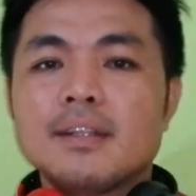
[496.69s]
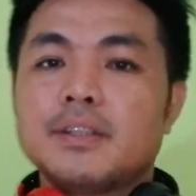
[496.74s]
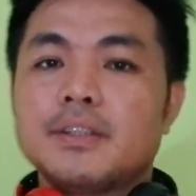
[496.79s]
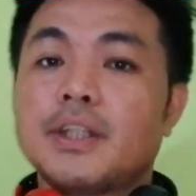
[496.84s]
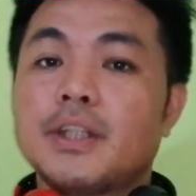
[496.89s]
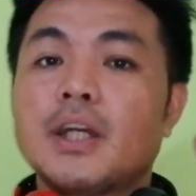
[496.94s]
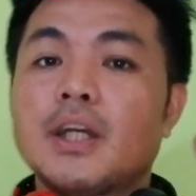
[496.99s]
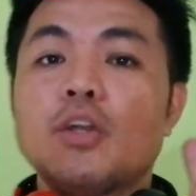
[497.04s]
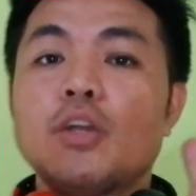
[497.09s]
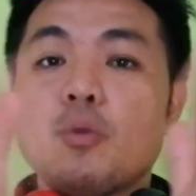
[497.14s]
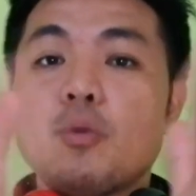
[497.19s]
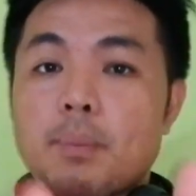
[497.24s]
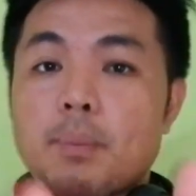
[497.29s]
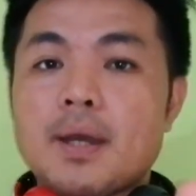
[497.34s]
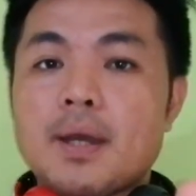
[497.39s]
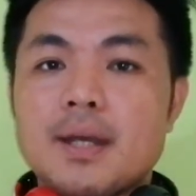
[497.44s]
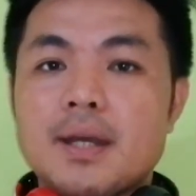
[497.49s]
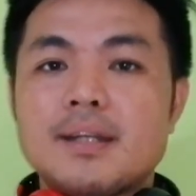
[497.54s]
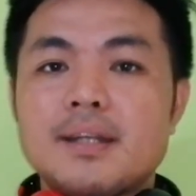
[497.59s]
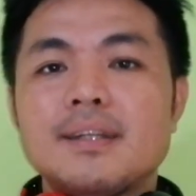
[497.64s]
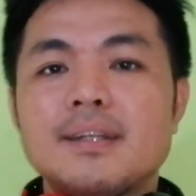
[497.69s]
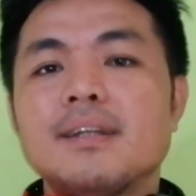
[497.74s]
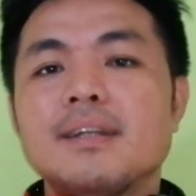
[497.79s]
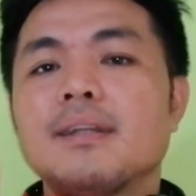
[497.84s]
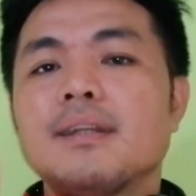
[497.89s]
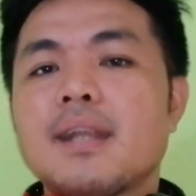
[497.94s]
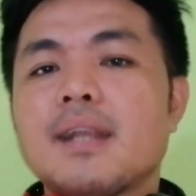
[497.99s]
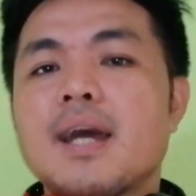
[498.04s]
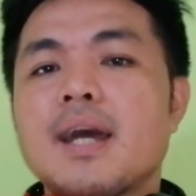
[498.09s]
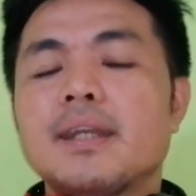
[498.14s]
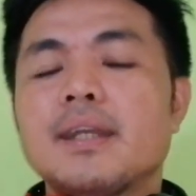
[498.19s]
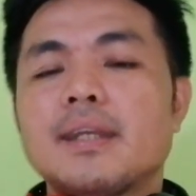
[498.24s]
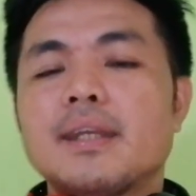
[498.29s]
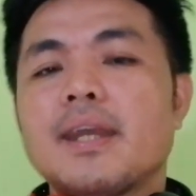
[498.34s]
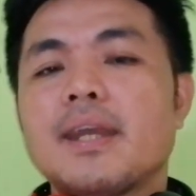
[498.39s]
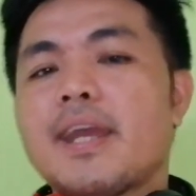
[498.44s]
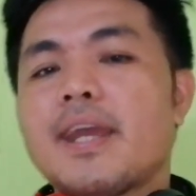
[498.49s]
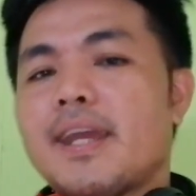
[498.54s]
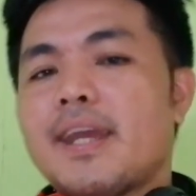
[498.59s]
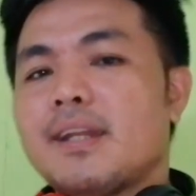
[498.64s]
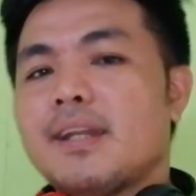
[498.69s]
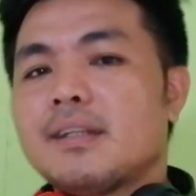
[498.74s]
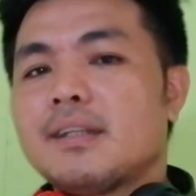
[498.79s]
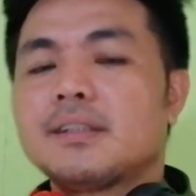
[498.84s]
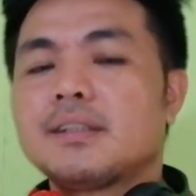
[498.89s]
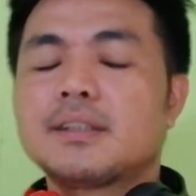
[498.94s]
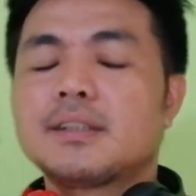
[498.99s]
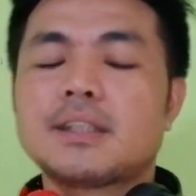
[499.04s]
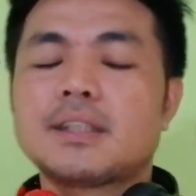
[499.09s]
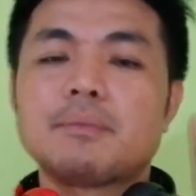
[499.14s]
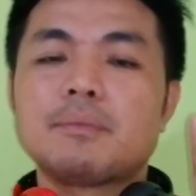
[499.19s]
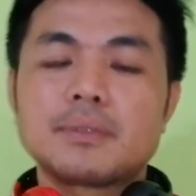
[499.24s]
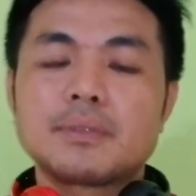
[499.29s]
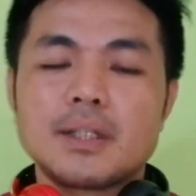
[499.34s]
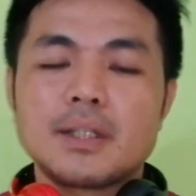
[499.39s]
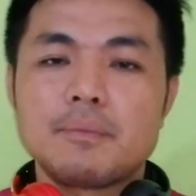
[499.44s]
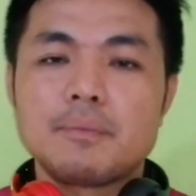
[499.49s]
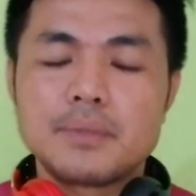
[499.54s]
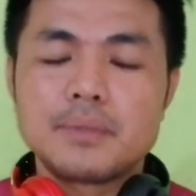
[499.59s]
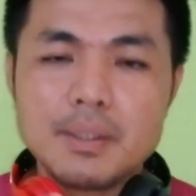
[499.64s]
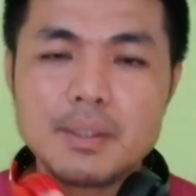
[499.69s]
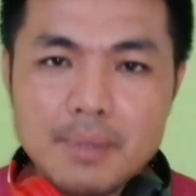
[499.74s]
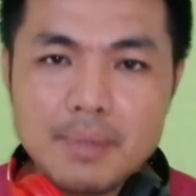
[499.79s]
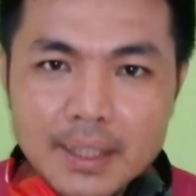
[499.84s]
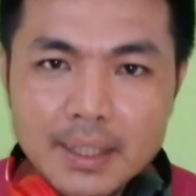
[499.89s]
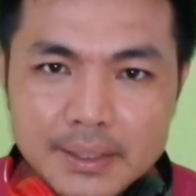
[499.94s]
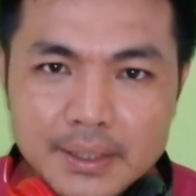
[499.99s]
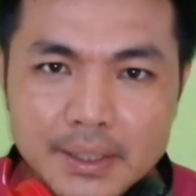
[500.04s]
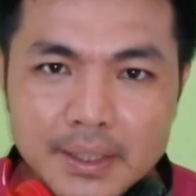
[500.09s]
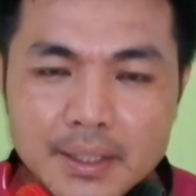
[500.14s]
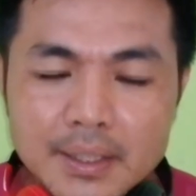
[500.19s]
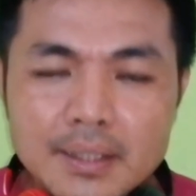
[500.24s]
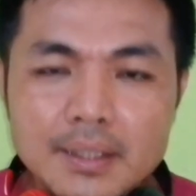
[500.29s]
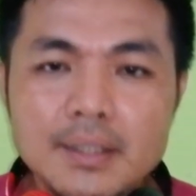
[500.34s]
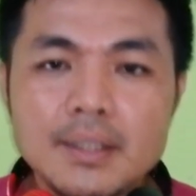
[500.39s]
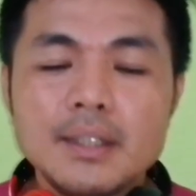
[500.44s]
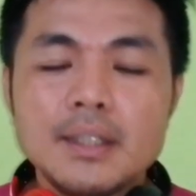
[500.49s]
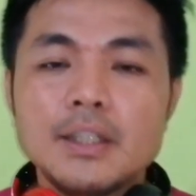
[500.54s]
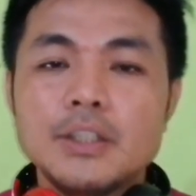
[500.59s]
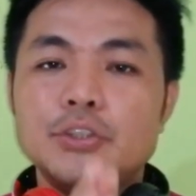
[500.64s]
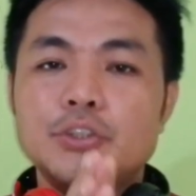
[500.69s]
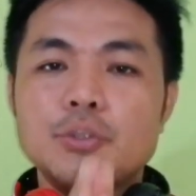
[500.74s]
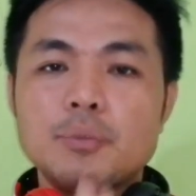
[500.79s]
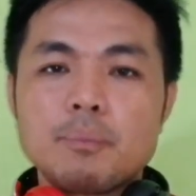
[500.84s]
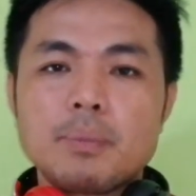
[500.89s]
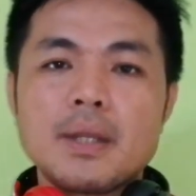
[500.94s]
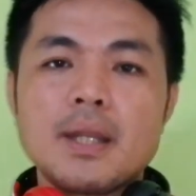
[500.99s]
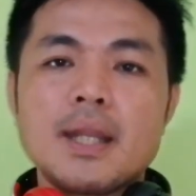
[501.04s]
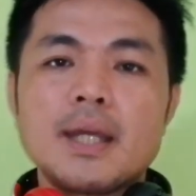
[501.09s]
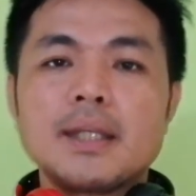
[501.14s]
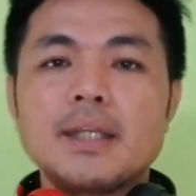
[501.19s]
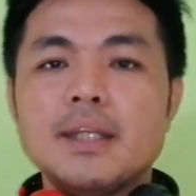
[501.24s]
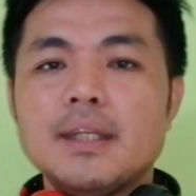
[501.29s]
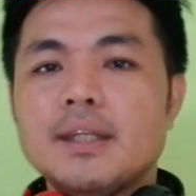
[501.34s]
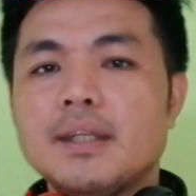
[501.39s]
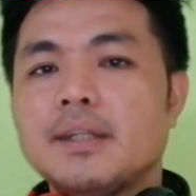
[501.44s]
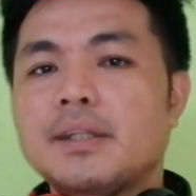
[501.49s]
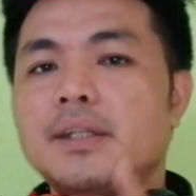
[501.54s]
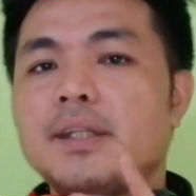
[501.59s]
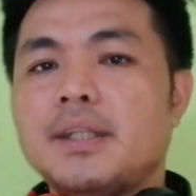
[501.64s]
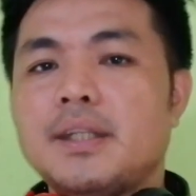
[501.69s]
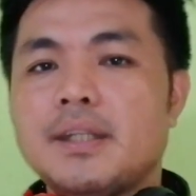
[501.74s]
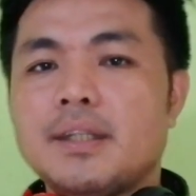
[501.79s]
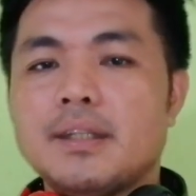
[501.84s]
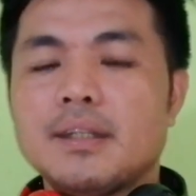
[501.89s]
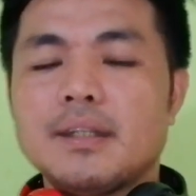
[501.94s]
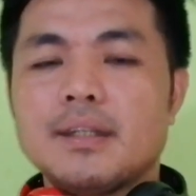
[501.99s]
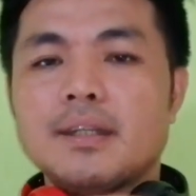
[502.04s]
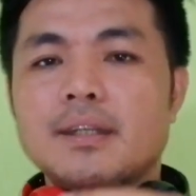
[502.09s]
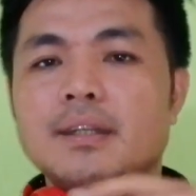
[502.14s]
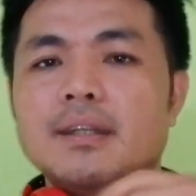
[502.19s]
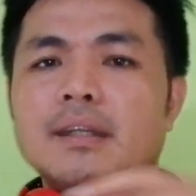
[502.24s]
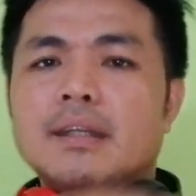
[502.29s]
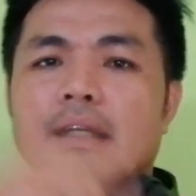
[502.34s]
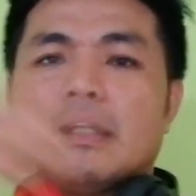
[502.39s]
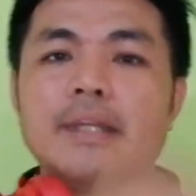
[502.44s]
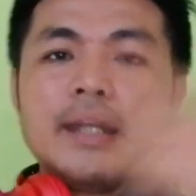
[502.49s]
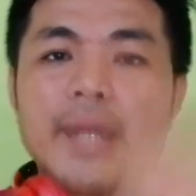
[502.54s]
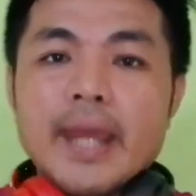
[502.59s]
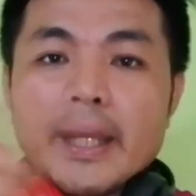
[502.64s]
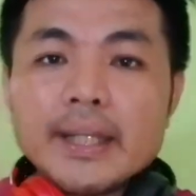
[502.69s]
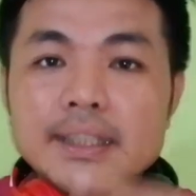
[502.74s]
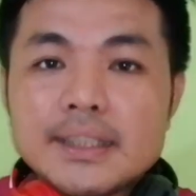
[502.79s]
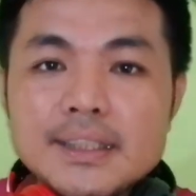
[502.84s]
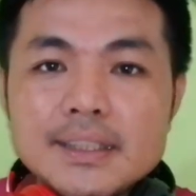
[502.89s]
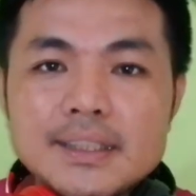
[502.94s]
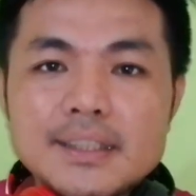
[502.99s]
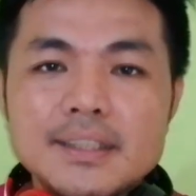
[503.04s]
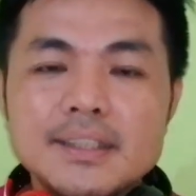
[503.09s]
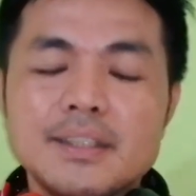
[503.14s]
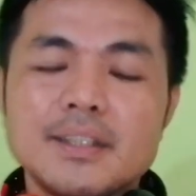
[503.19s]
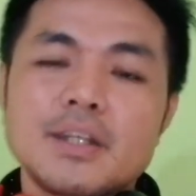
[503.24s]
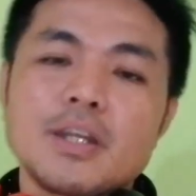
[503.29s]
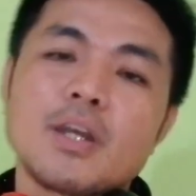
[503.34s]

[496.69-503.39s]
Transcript: jangan lupa like and subscribe terima kasih jumpa lagi di next